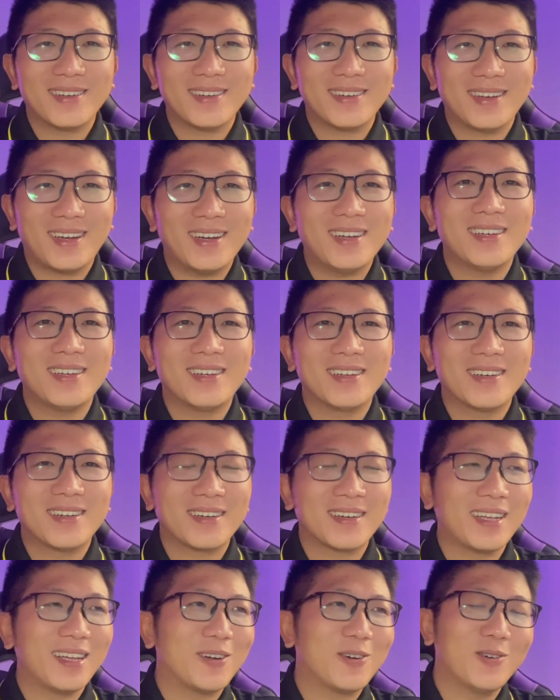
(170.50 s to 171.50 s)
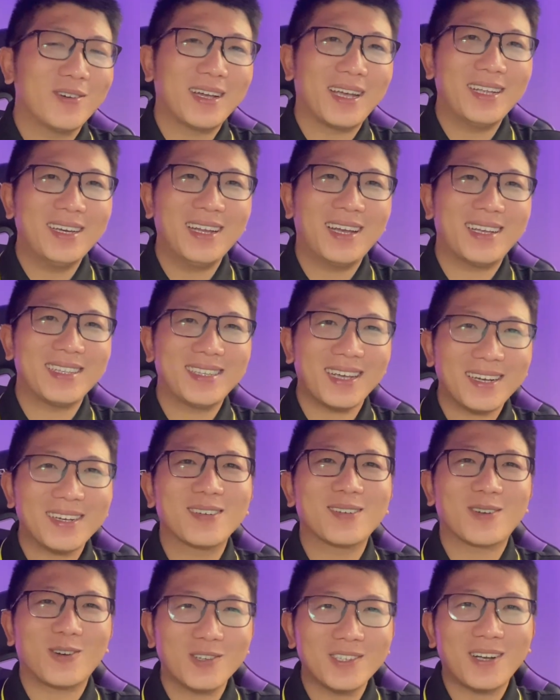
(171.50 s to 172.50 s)
đó thì khu nghĩ là chắc
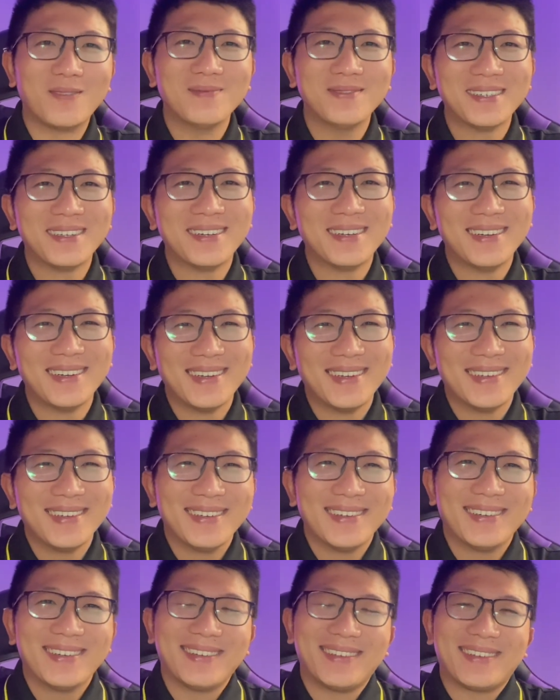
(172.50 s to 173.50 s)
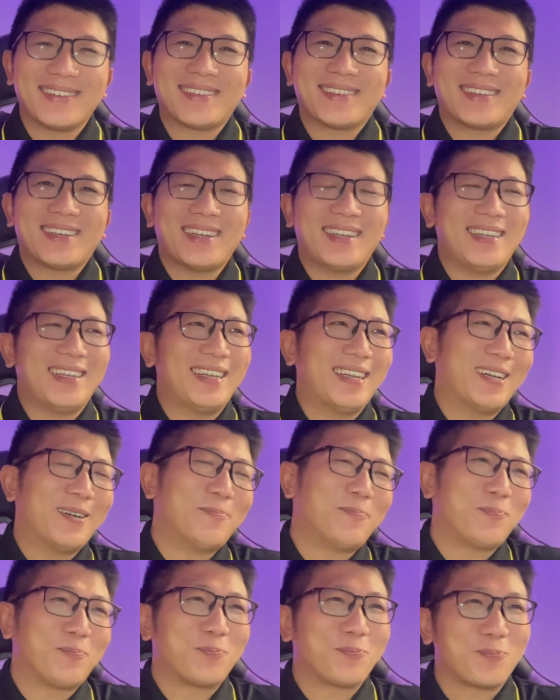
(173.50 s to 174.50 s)
có sống thì um,
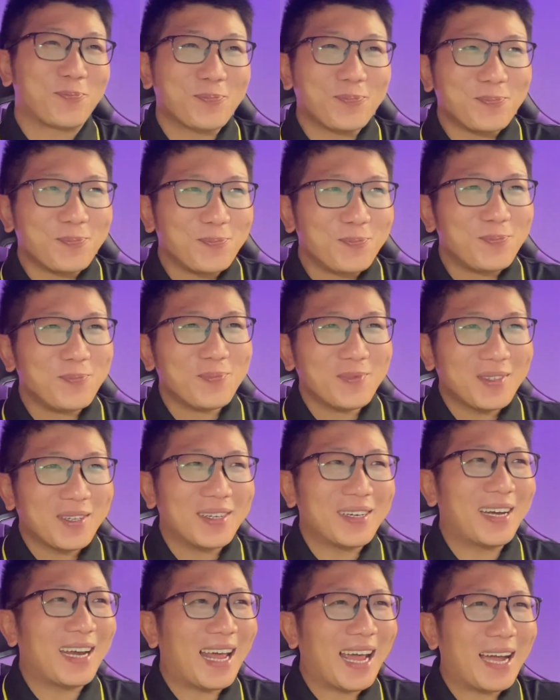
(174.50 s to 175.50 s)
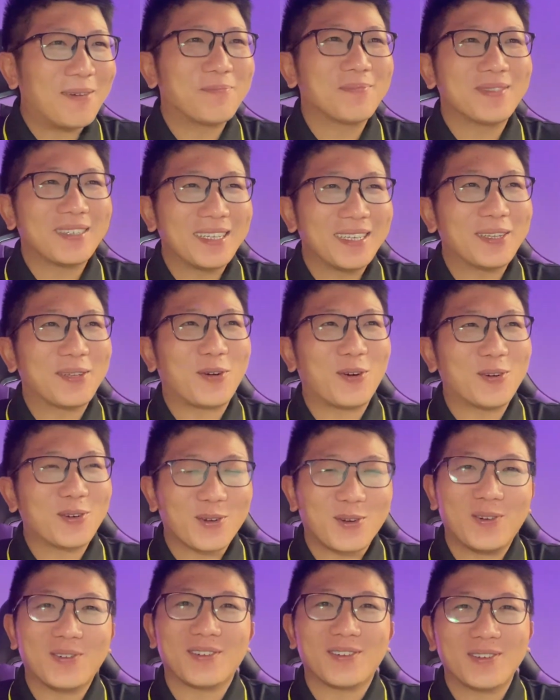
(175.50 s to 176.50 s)
làm thì còn
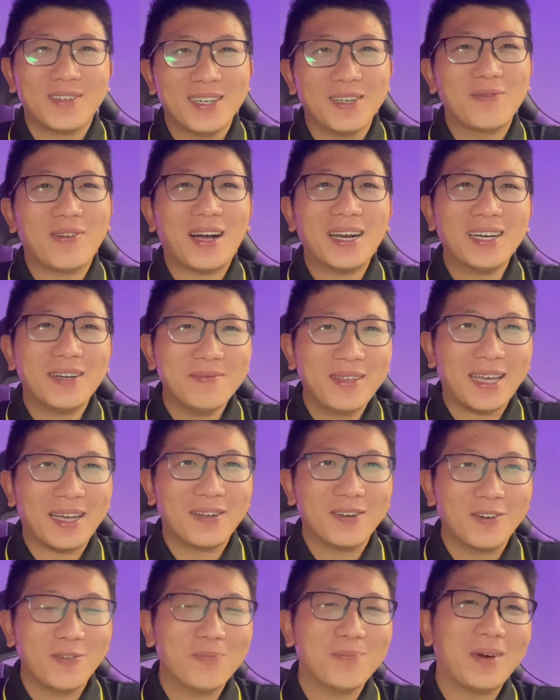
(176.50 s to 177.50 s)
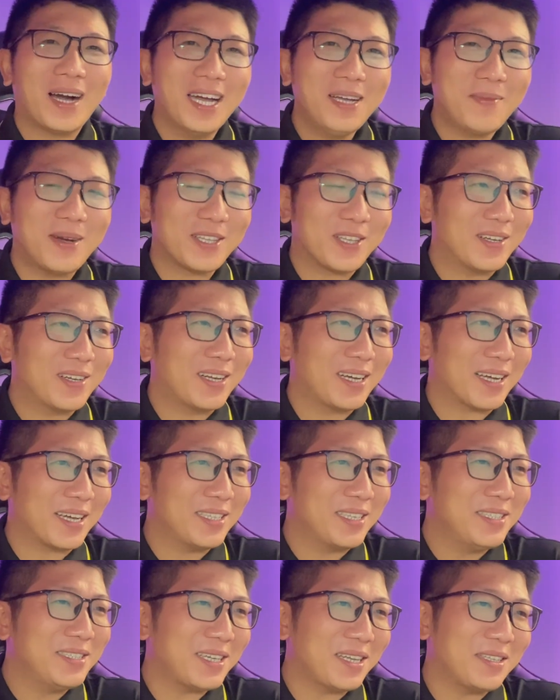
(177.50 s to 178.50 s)
còn hưng phấn lắm nha lúc mới mà cho nên là cái
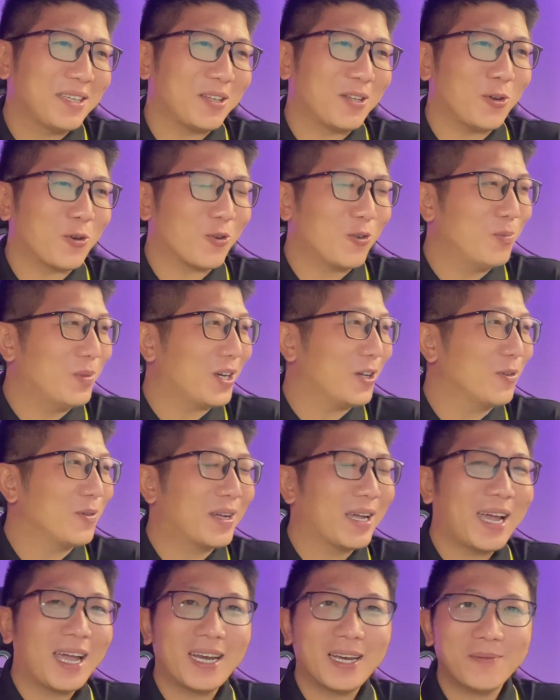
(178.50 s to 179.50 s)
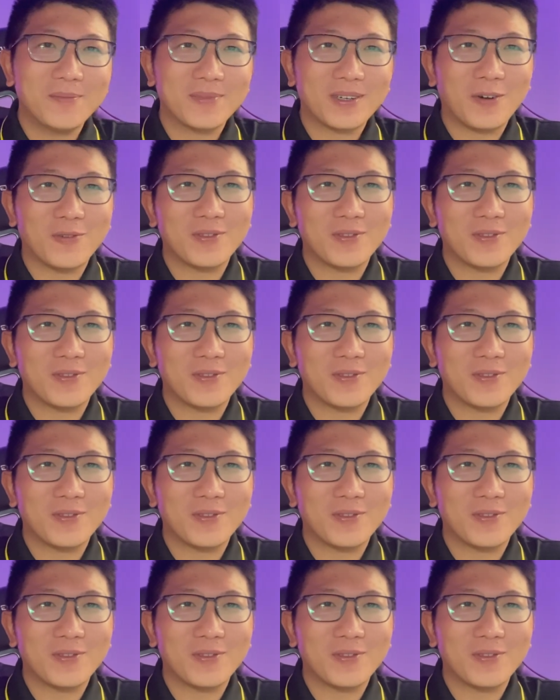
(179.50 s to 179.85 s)
chính sách dịch vụ của mình ok lắm đầu